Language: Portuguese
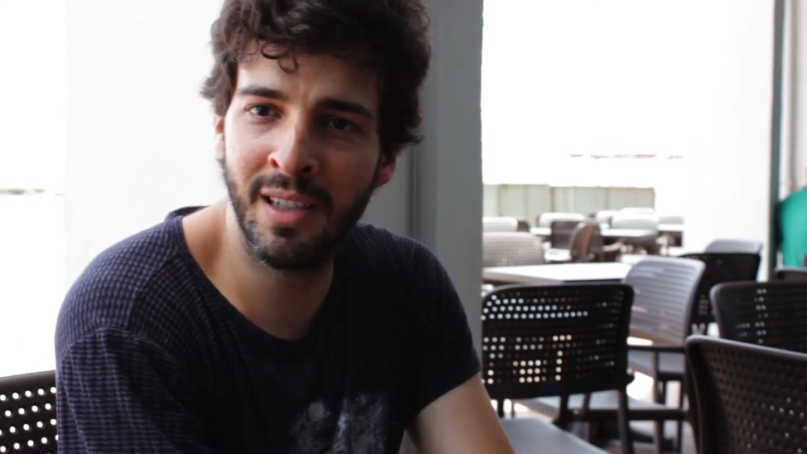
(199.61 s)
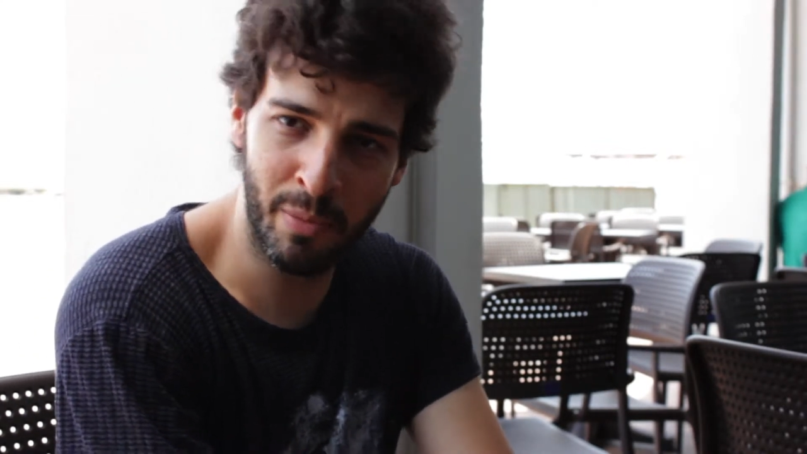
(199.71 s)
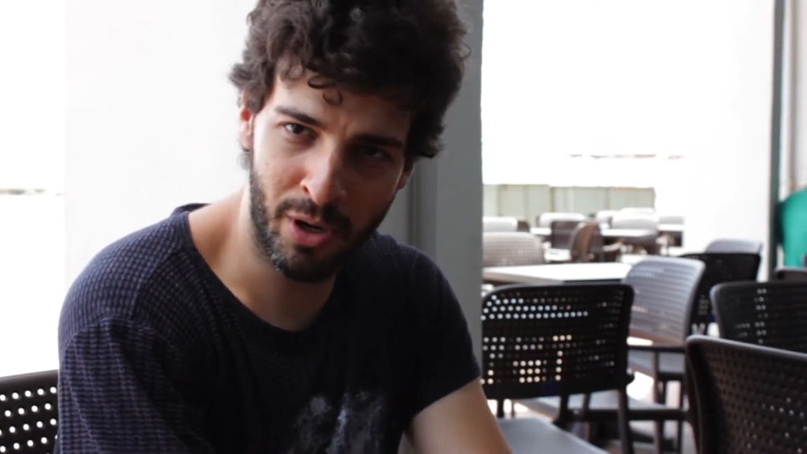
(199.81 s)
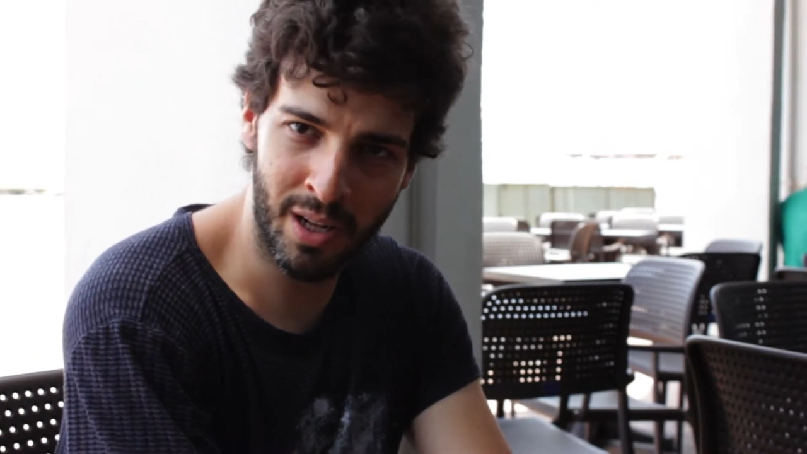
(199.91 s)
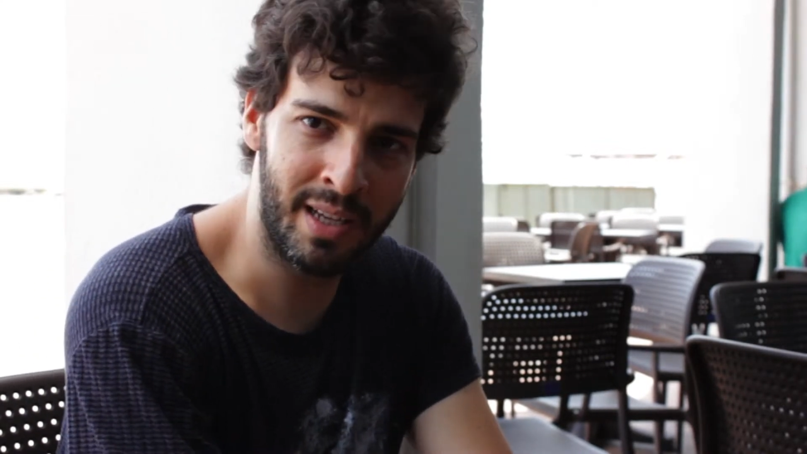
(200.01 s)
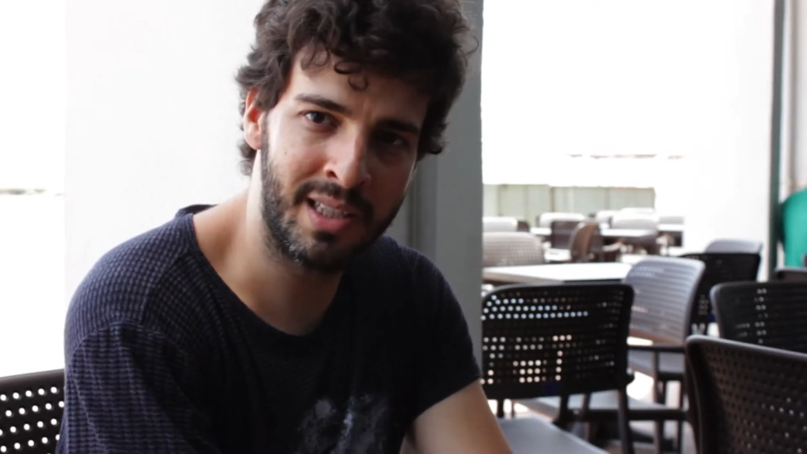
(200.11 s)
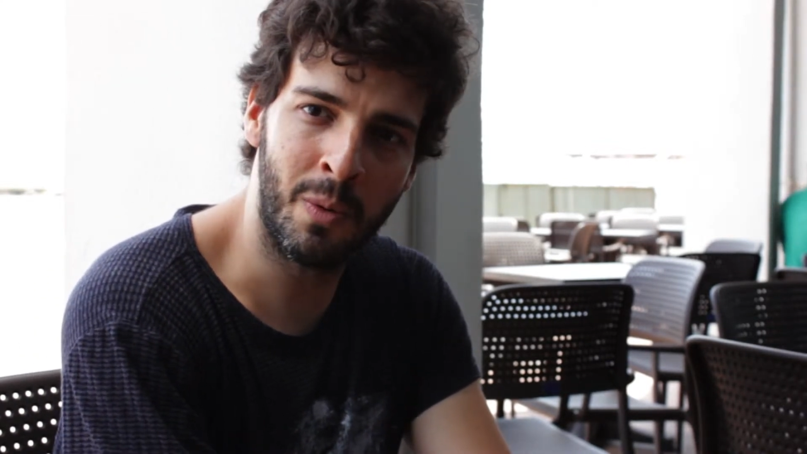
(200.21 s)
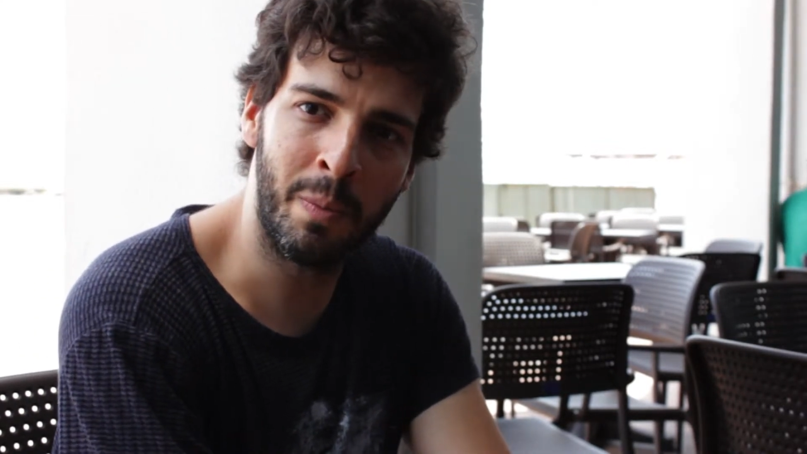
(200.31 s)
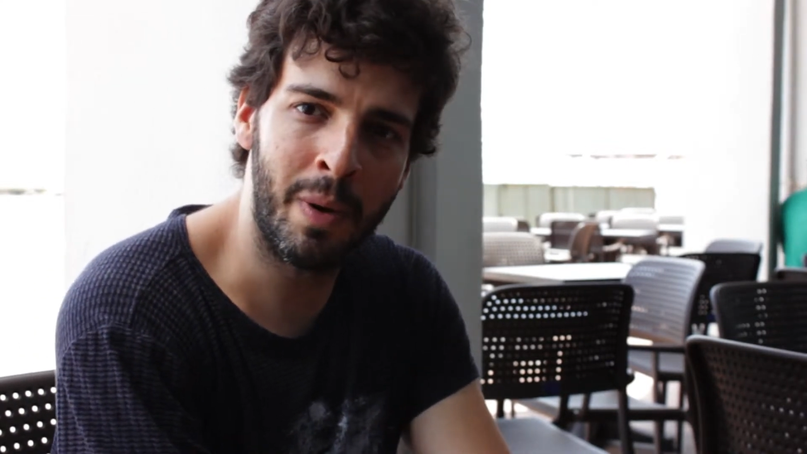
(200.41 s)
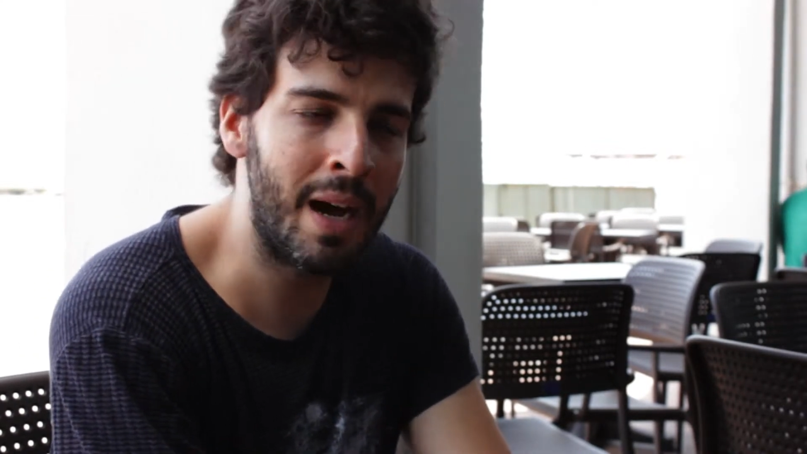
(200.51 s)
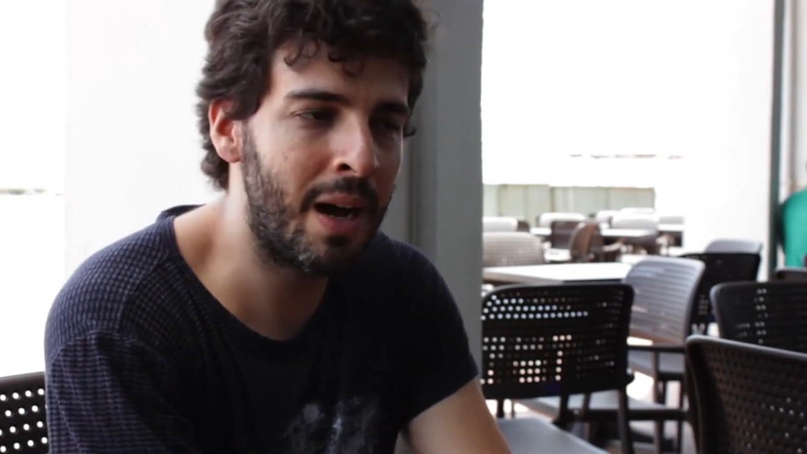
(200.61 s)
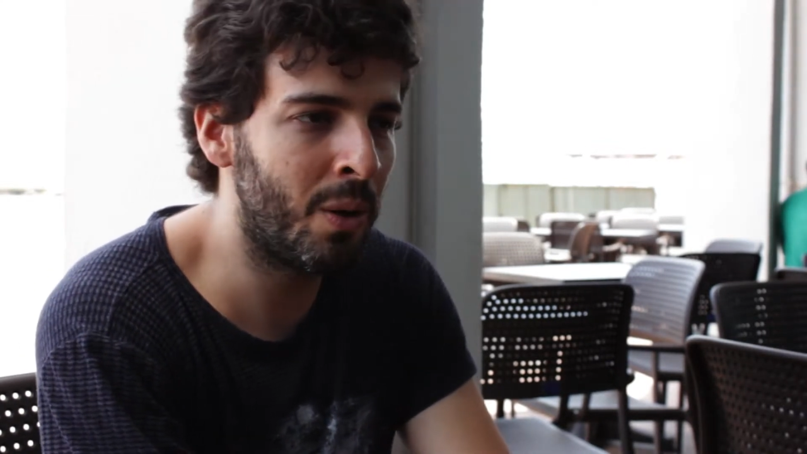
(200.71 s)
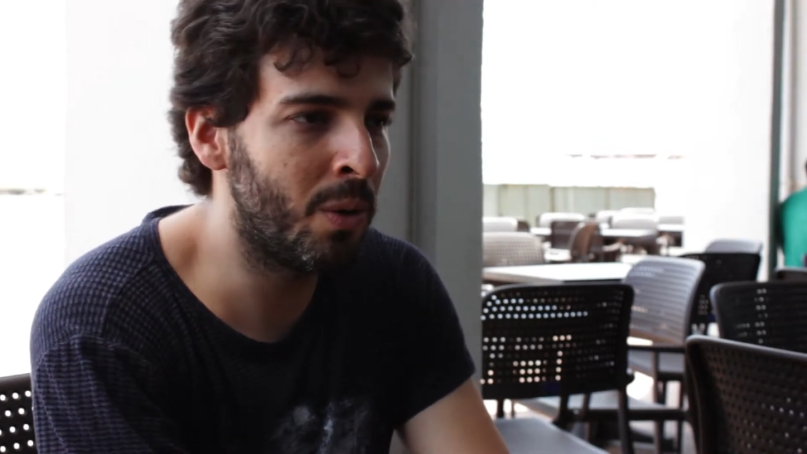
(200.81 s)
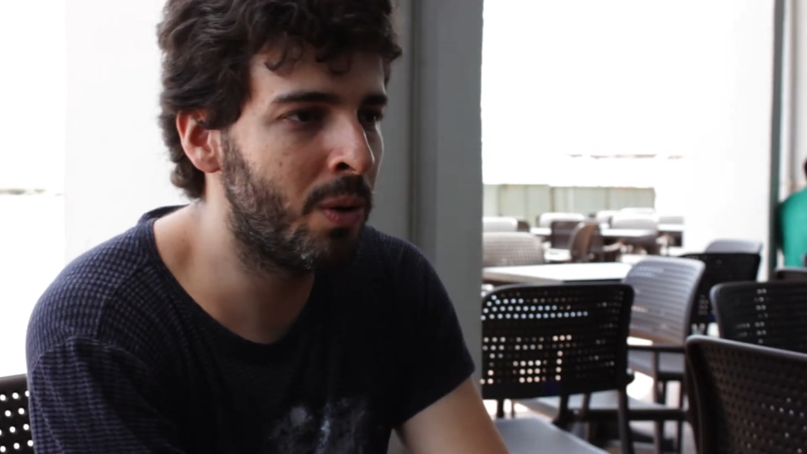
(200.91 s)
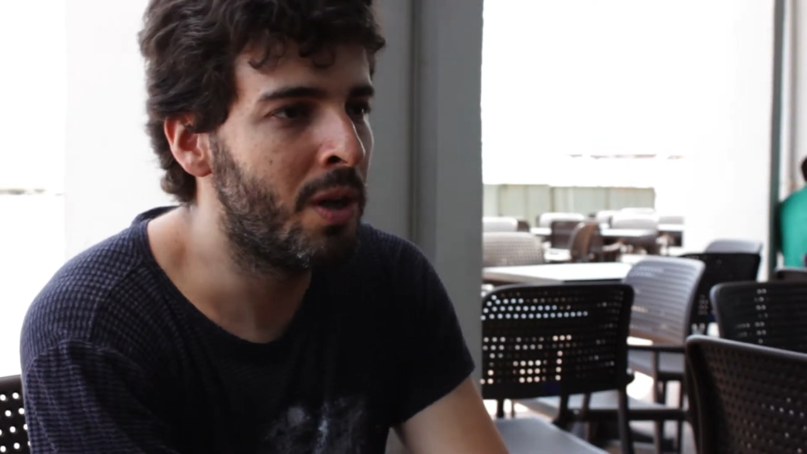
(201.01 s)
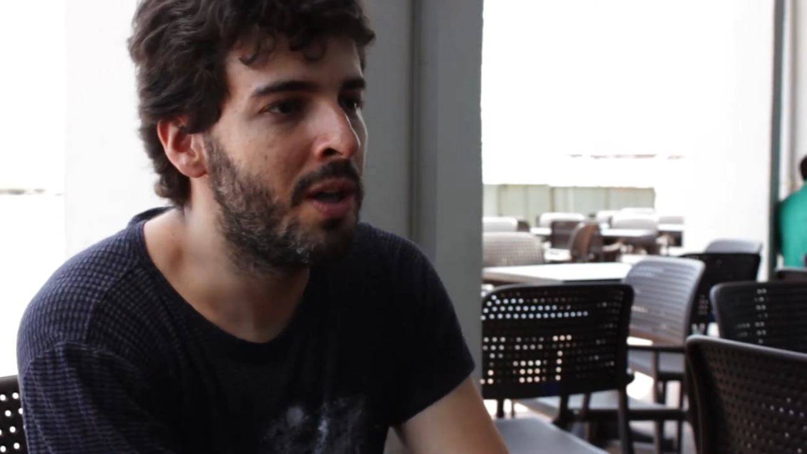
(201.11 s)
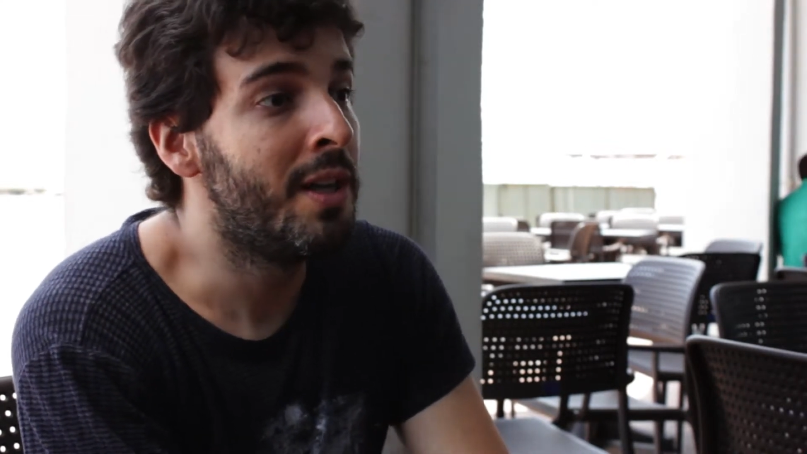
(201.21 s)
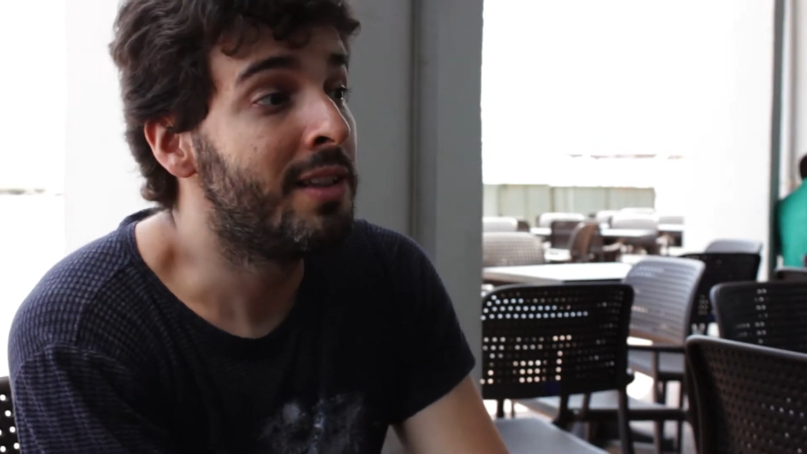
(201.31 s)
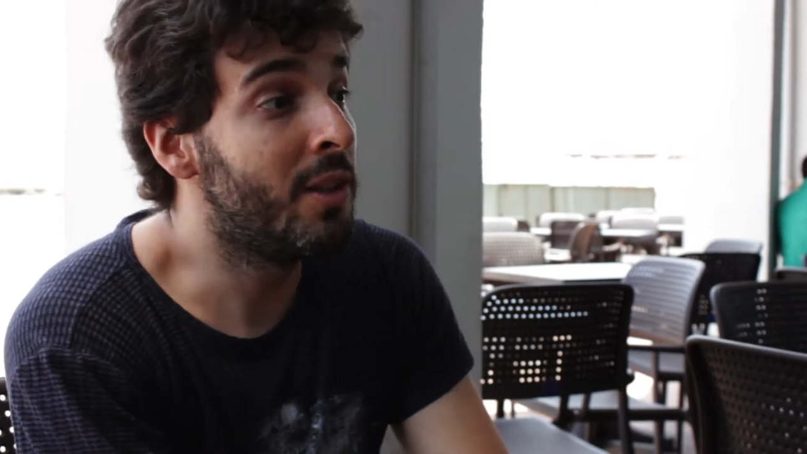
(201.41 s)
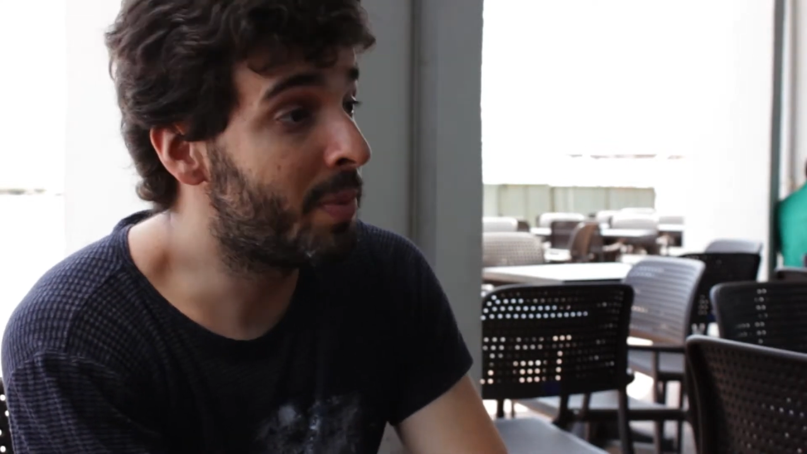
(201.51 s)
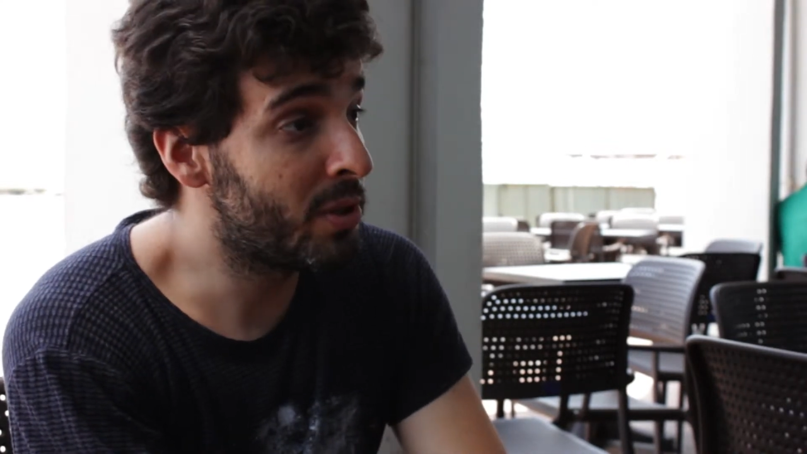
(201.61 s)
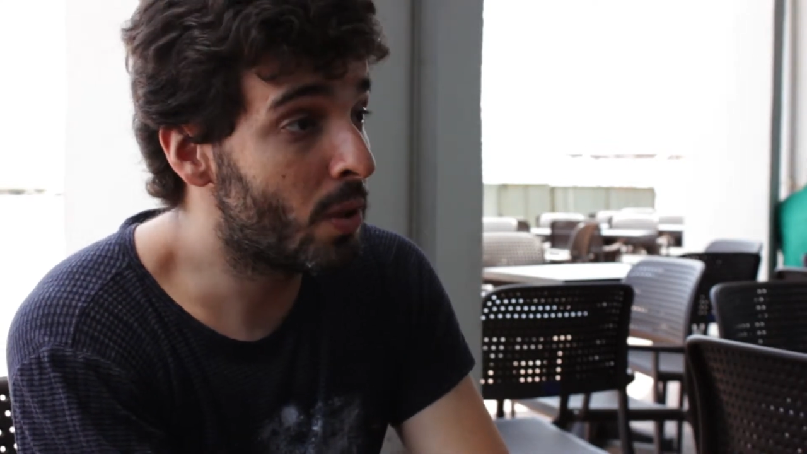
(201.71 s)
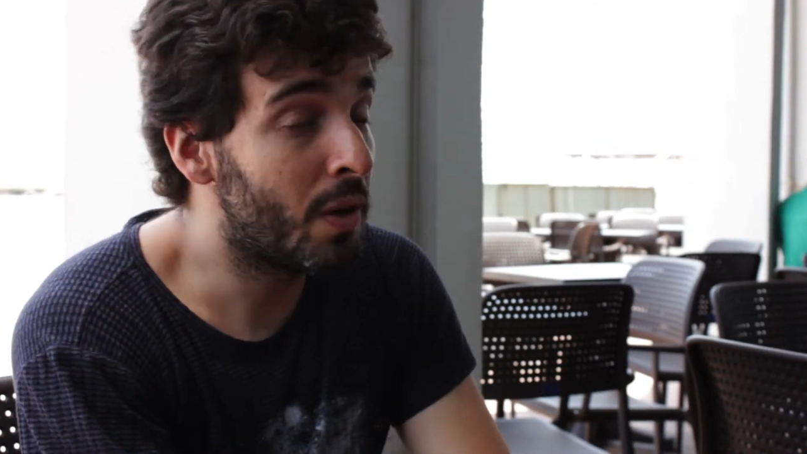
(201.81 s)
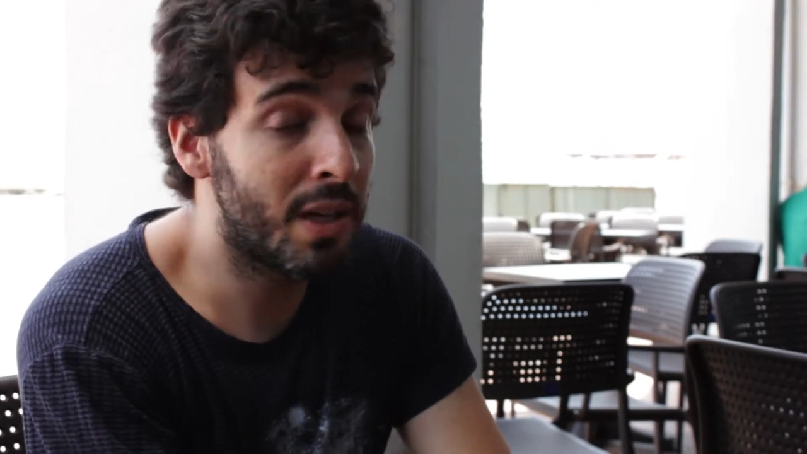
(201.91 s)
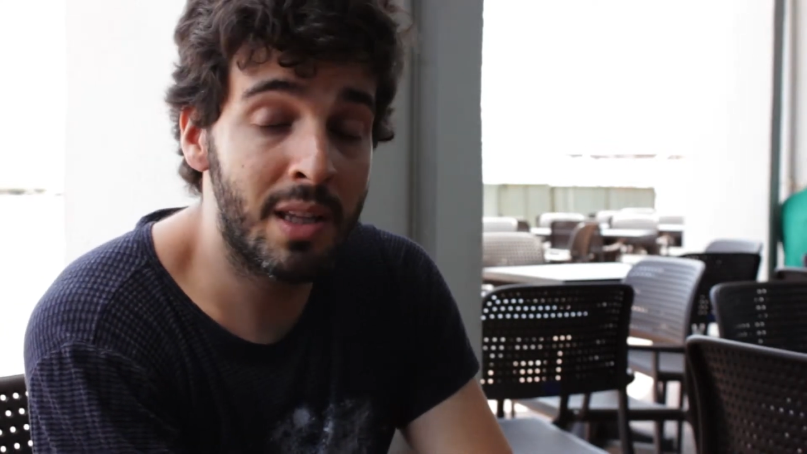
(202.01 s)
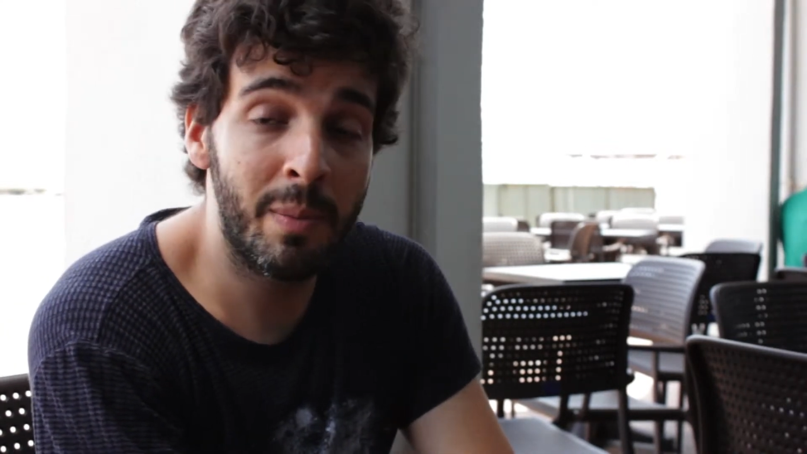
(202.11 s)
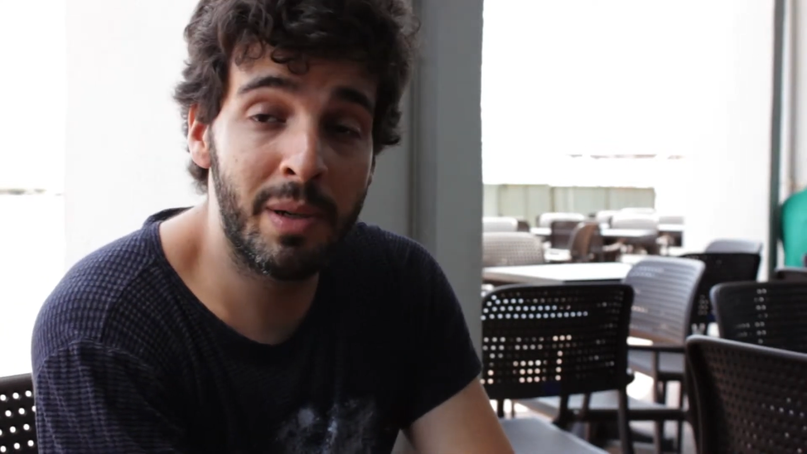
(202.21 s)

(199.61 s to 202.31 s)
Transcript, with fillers: que mora lá em São Paulo. Tem o pessoal aqui da